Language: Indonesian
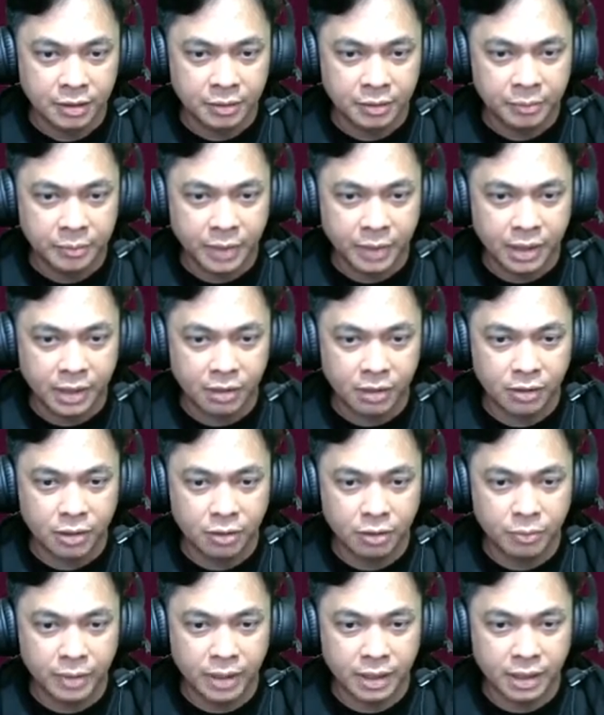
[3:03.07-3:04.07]
backgroundnya
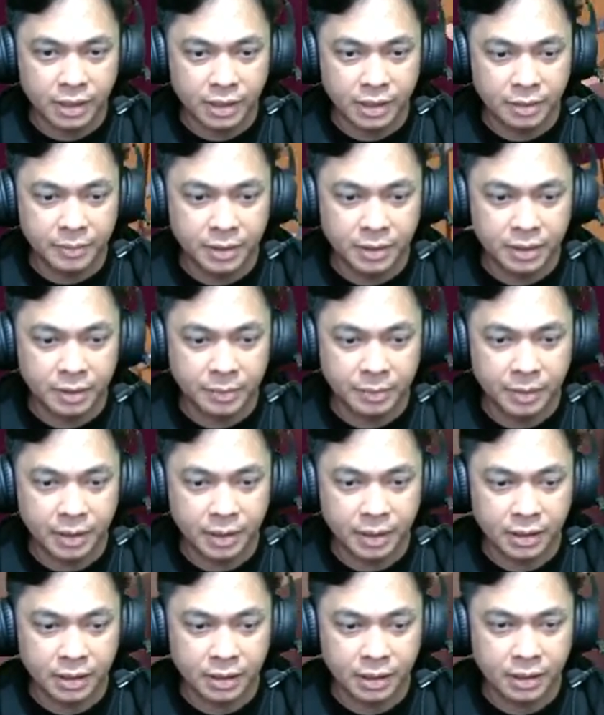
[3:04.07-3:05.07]
lumayan ya mantap ya
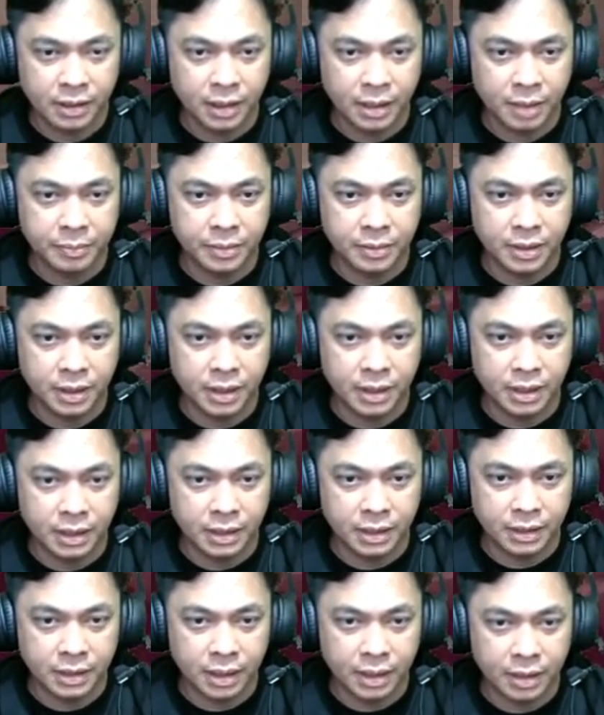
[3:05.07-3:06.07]
grab key
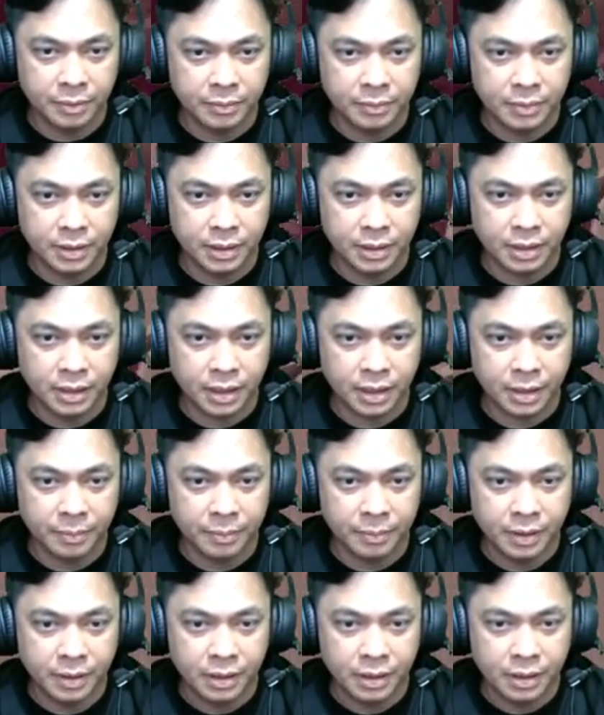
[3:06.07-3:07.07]
kita ambil grab
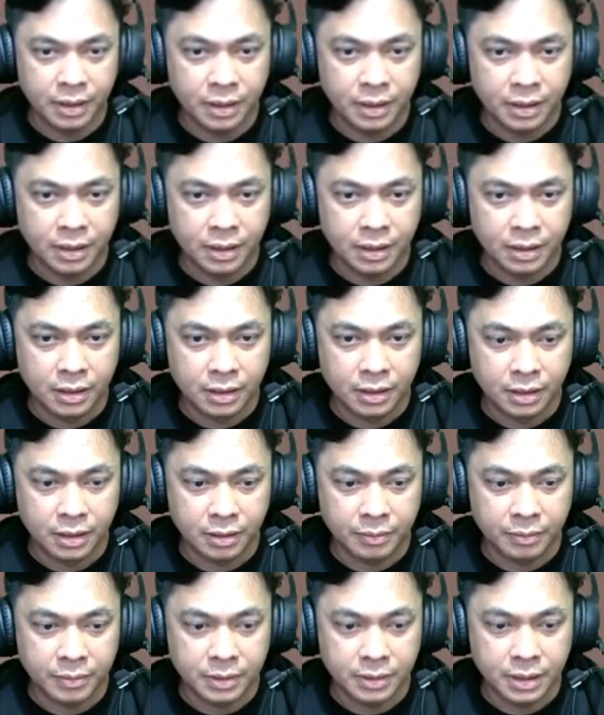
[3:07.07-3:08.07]

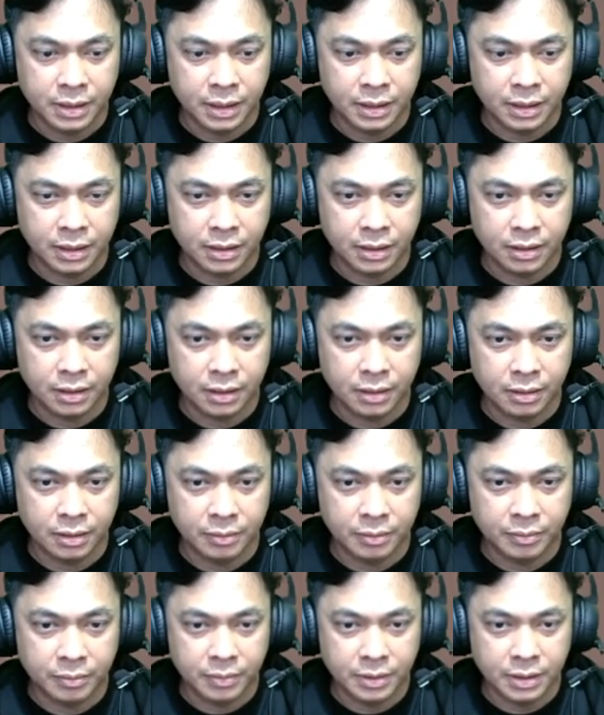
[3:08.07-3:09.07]
pencet
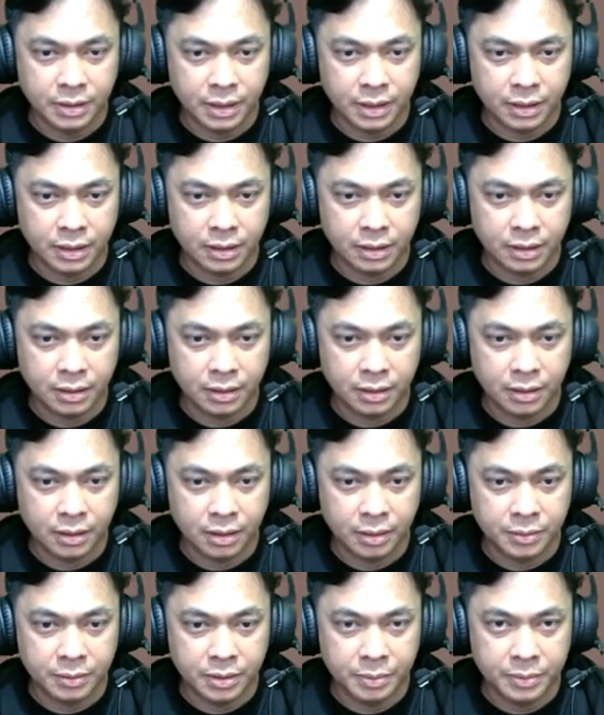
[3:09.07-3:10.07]
pencet
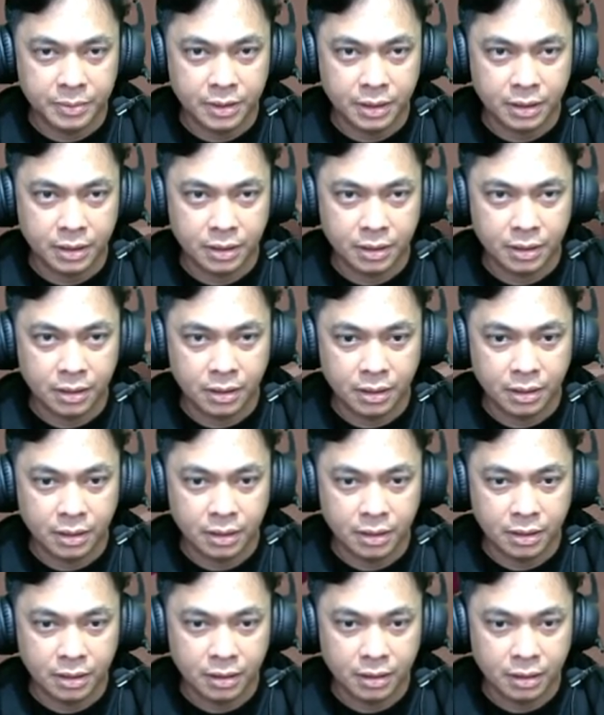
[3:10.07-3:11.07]
nggak bisa pencet nah.
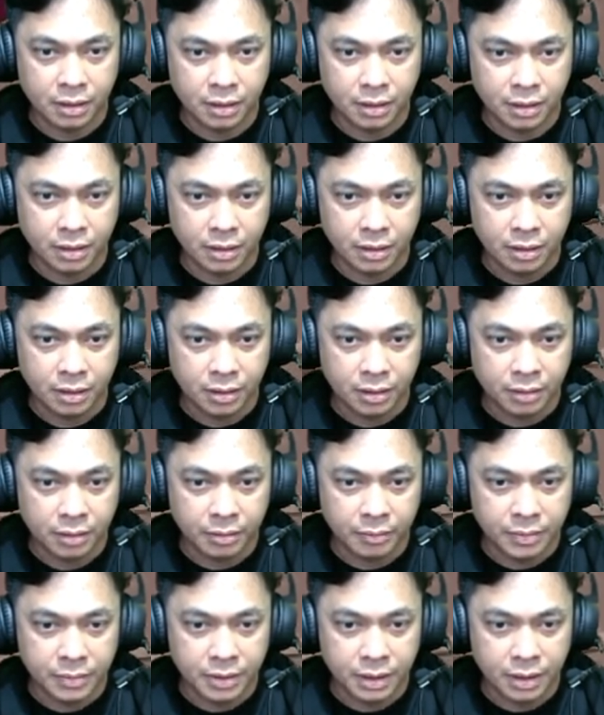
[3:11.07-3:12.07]

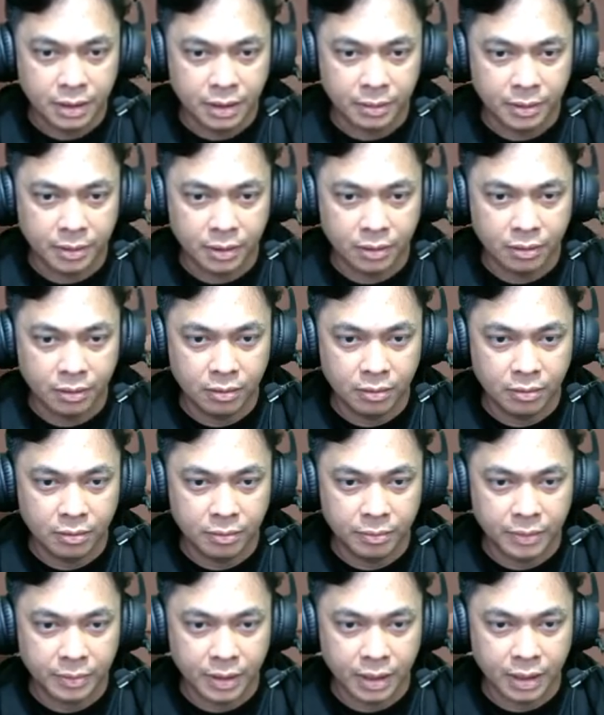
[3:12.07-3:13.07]
pencetnya gimana oh
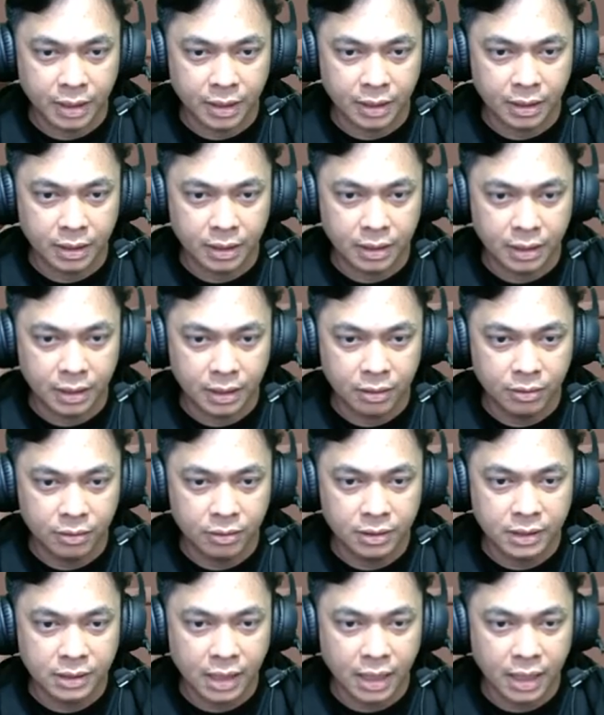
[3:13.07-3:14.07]
pakai oh
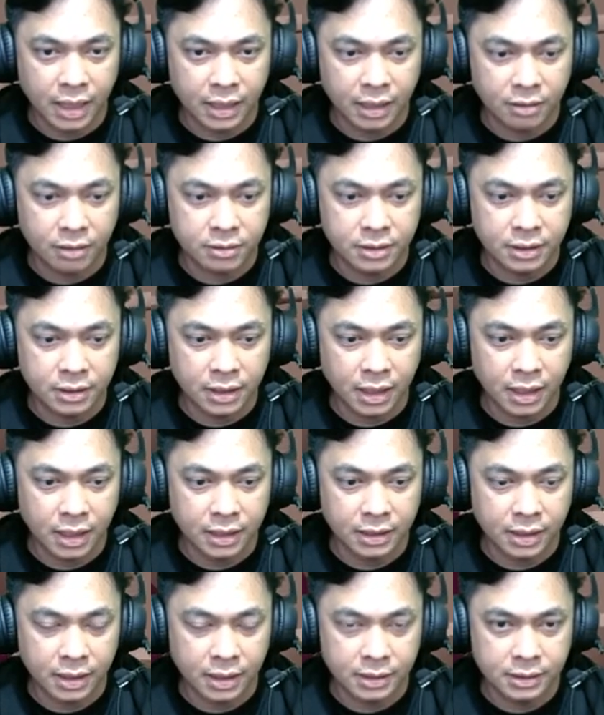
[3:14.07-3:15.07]
ditahan harus ditahan
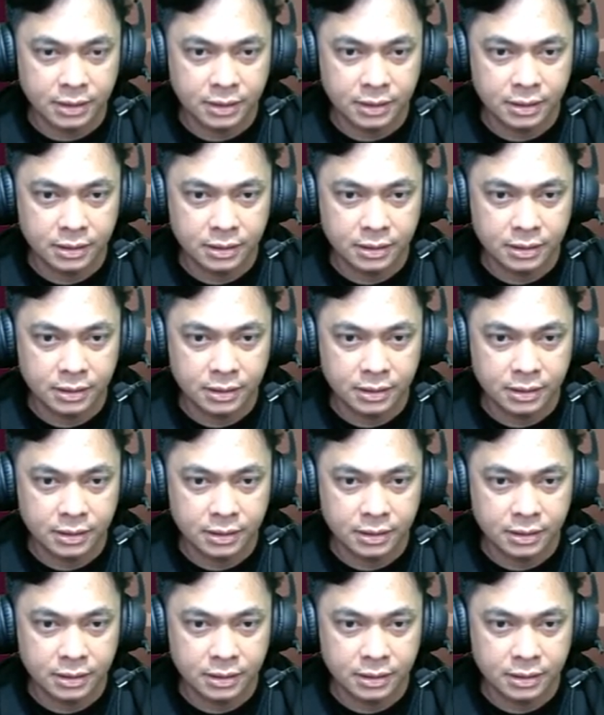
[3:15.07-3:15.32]
guys